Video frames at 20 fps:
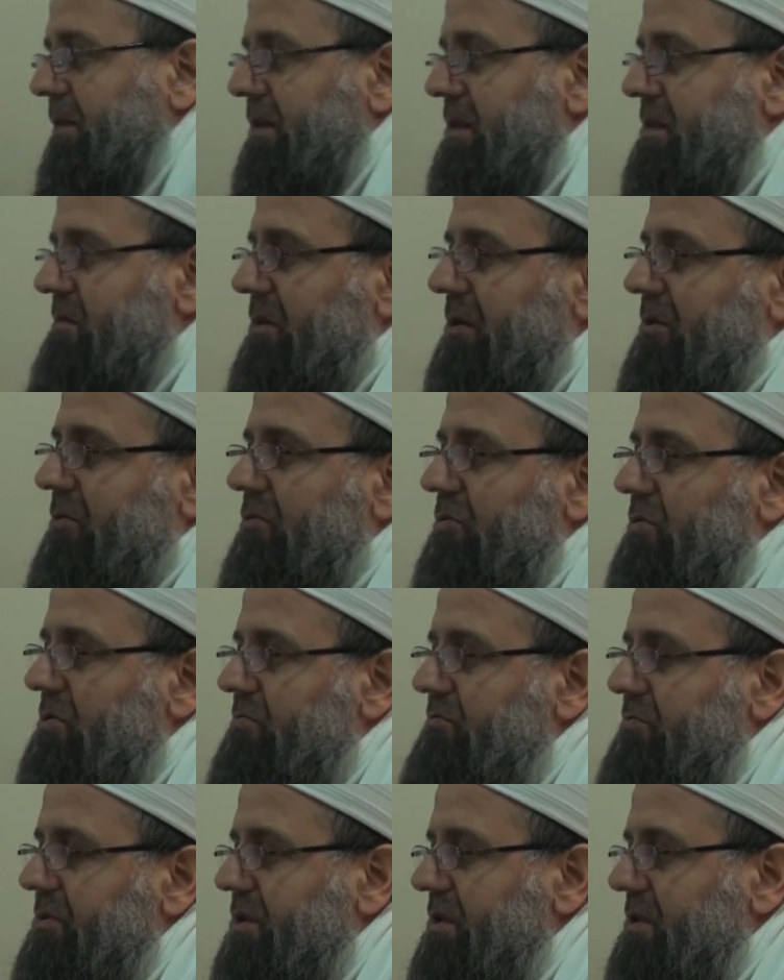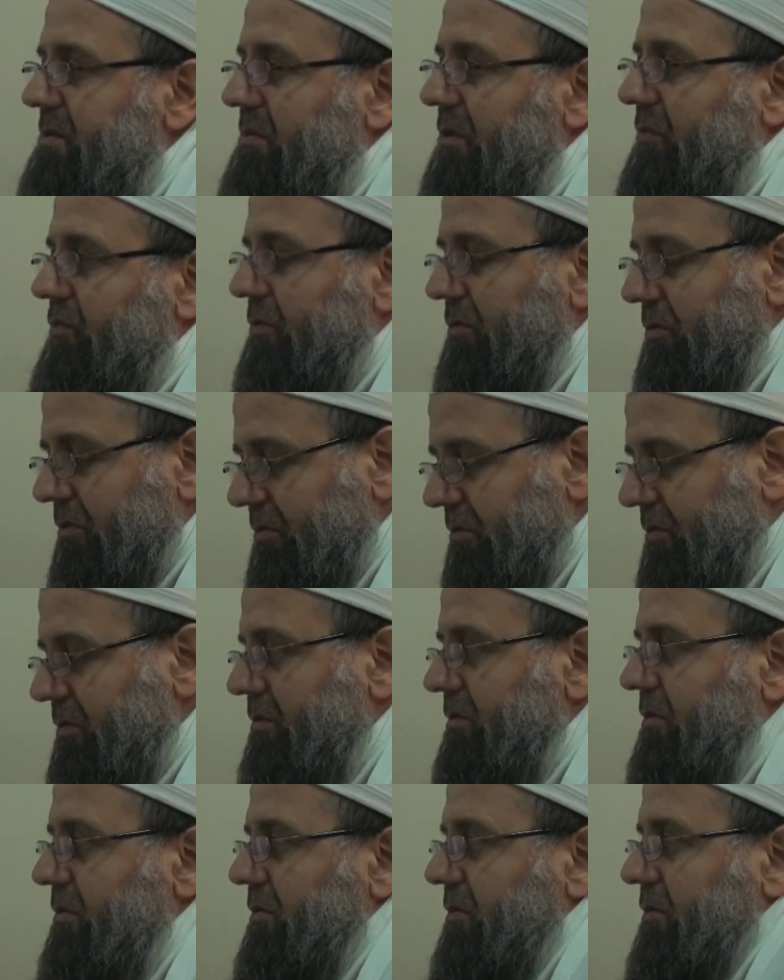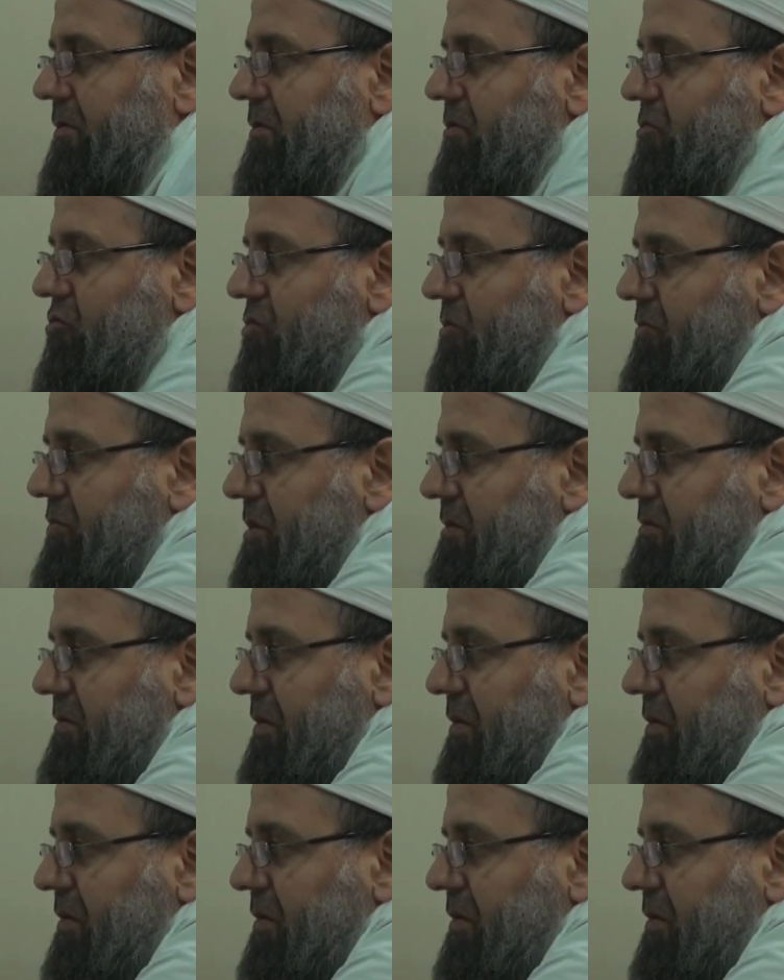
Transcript: Şimdi ne diyoruz? Birinci mefulü. Şu birinci